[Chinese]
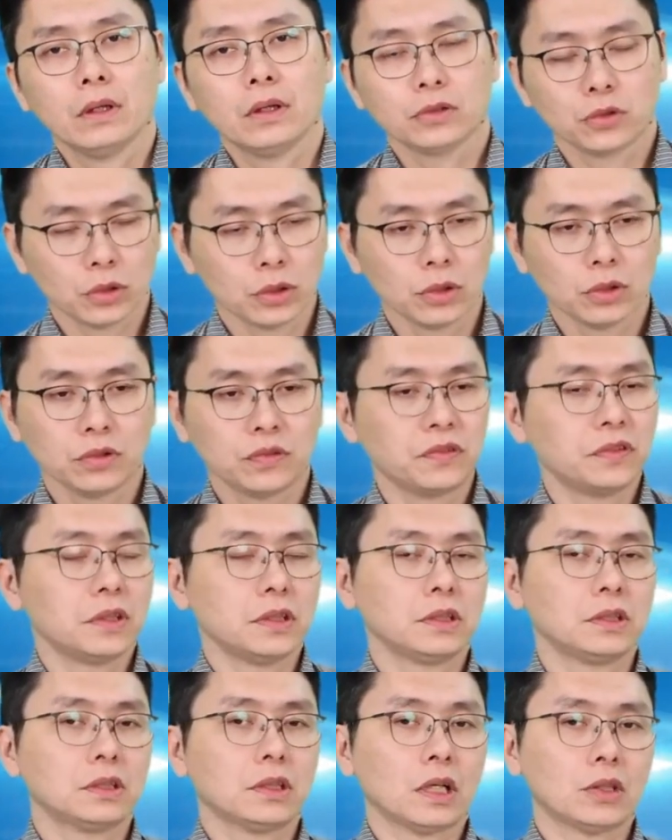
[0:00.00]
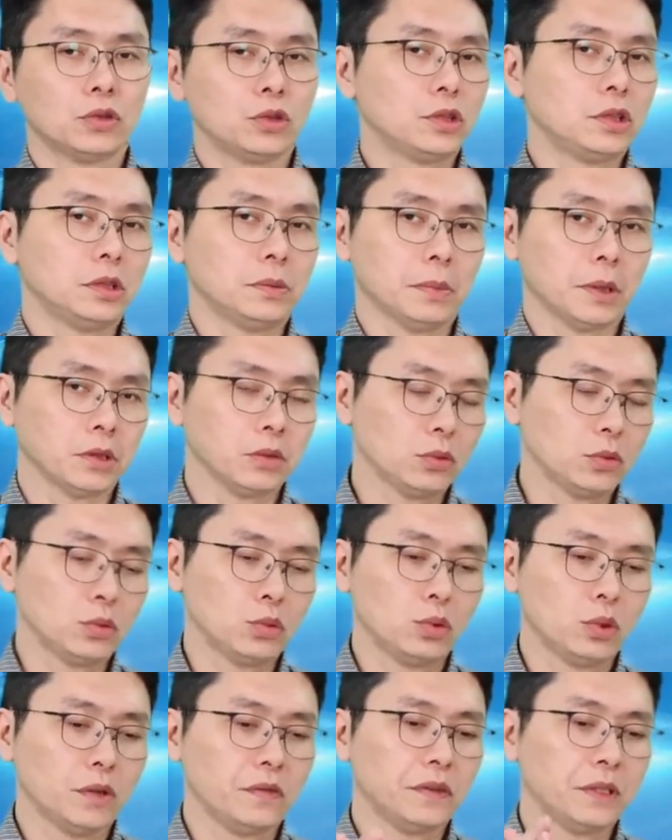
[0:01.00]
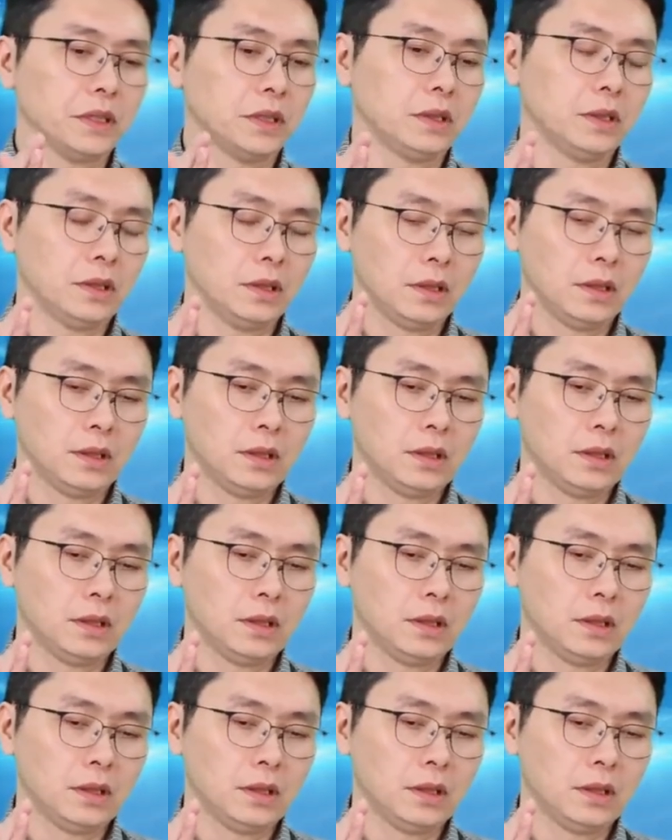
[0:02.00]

所以就符合市场预期嘛，就5月份